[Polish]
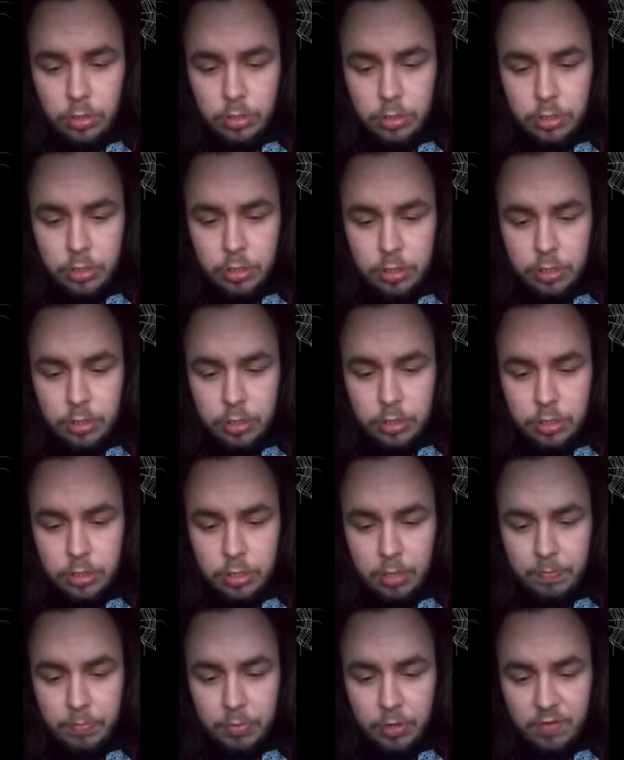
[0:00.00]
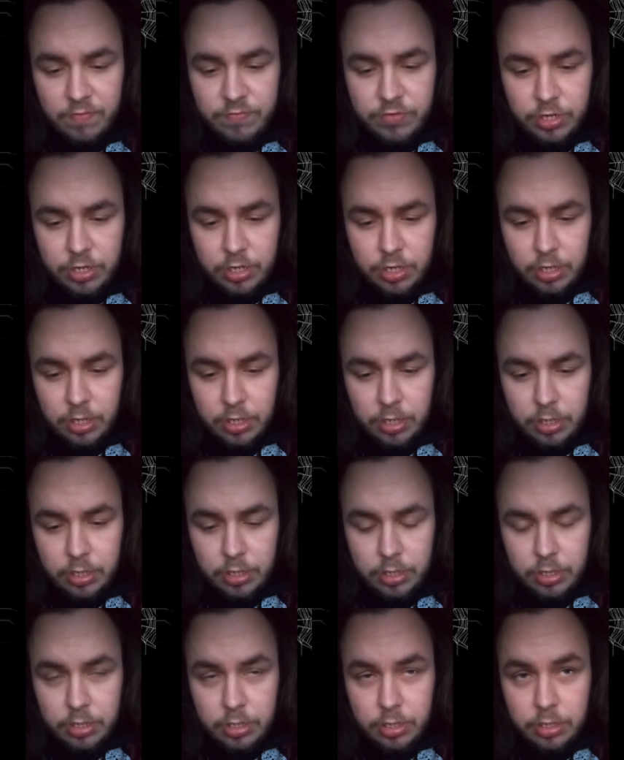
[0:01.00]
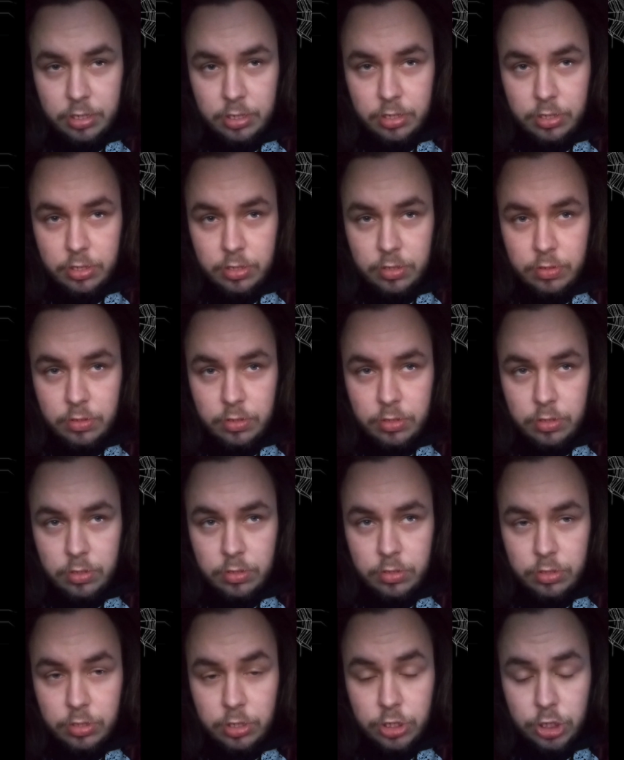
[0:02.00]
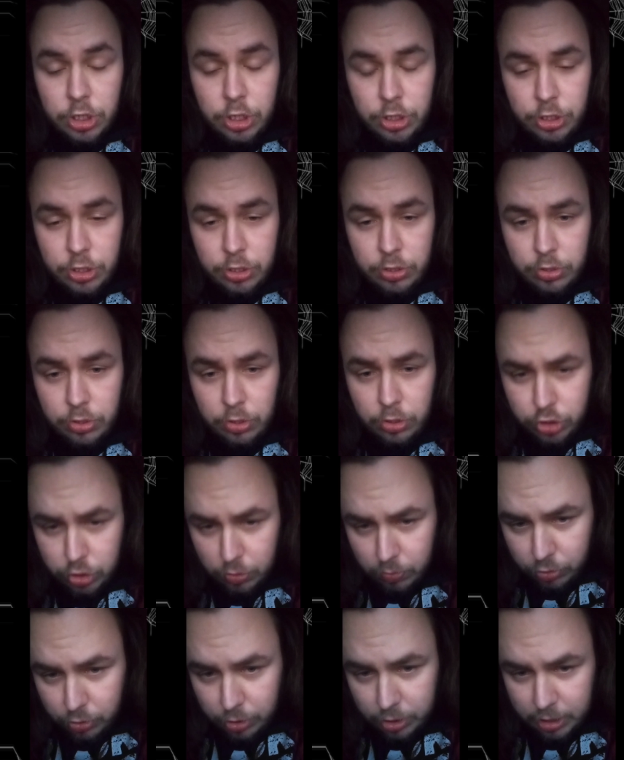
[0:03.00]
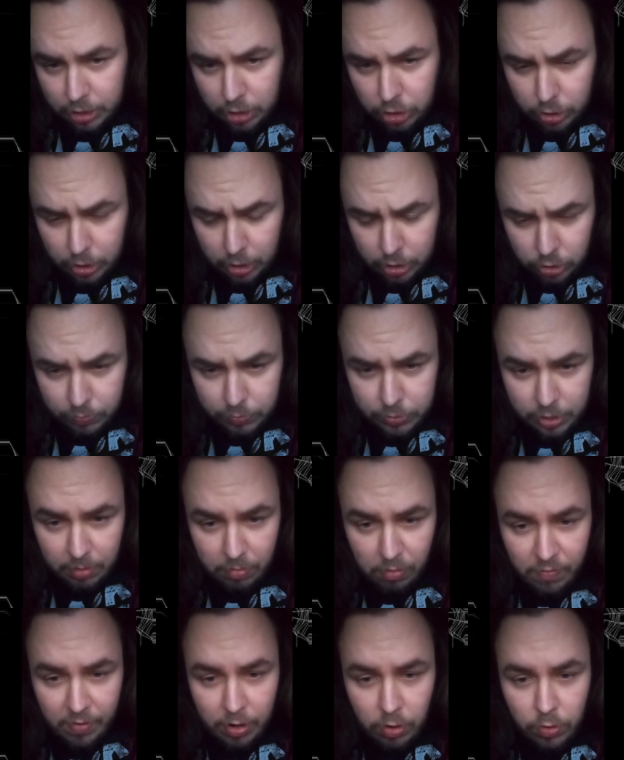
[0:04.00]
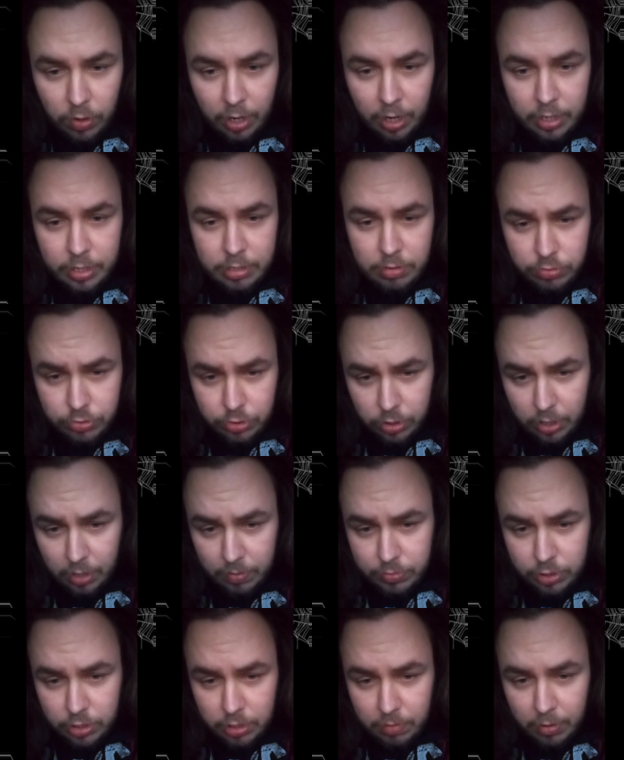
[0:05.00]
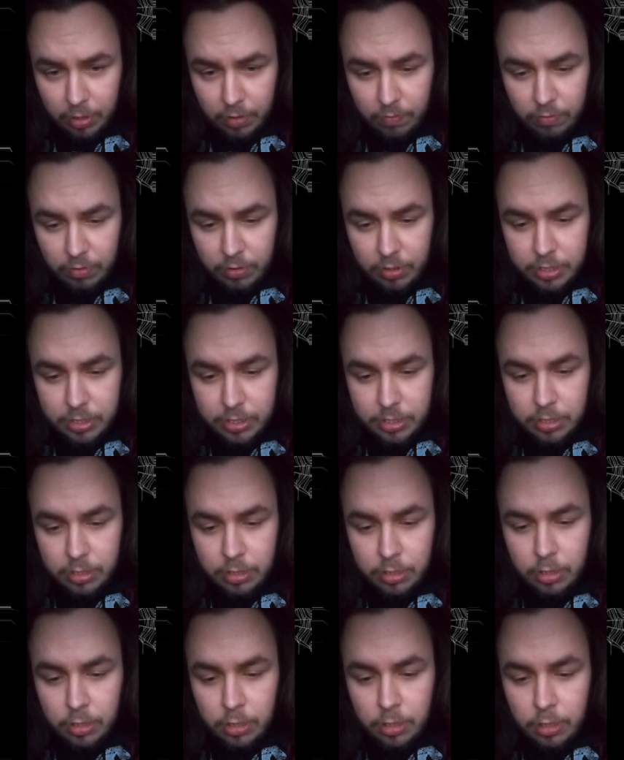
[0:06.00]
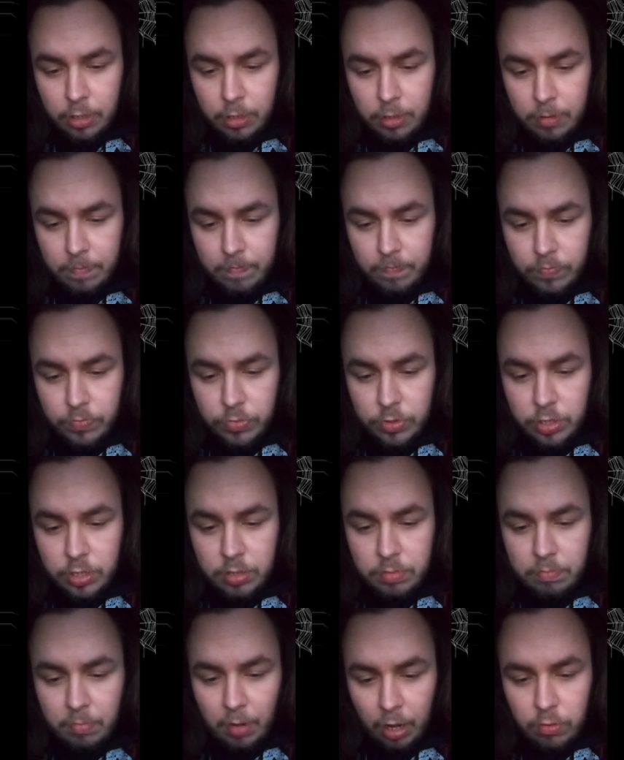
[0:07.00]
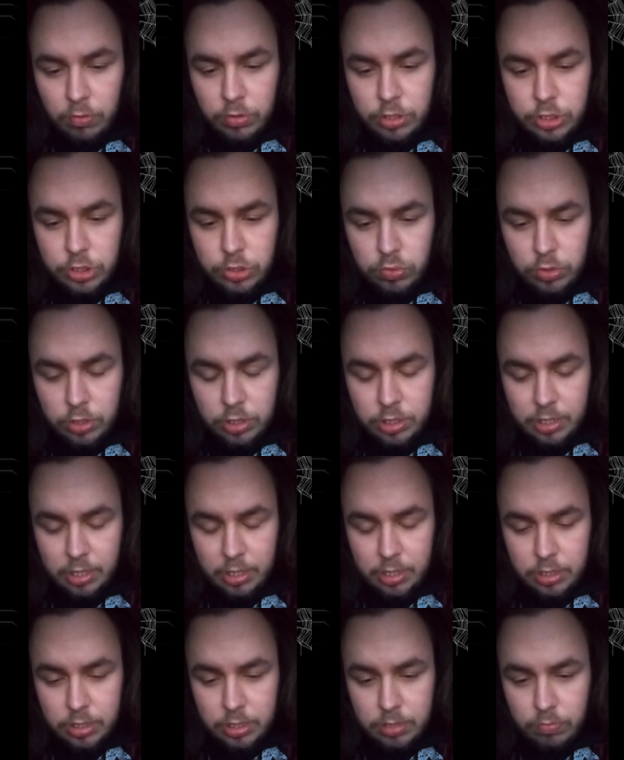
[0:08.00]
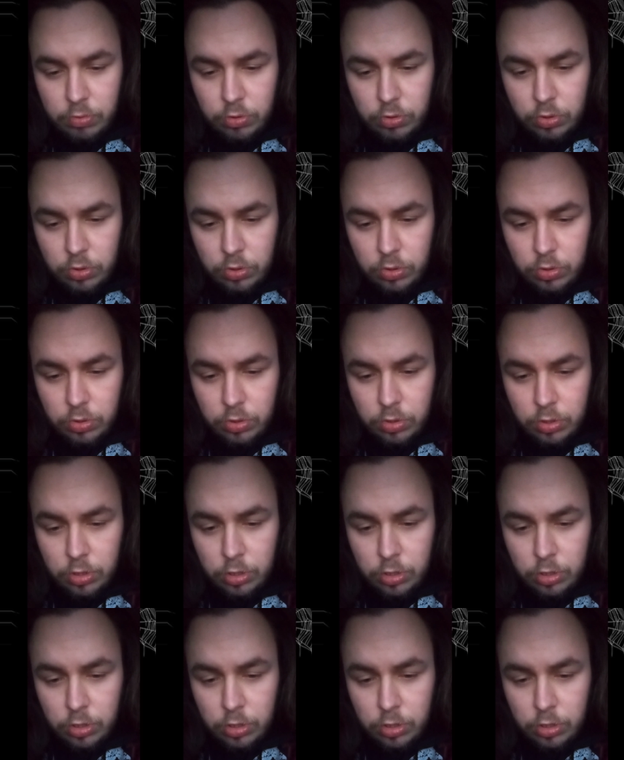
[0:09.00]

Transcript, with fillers: E, naprawdę e, te 60 osób, które zasubskrybowało kanał, to dla mnie naprawdę jest e, mały sukces, bo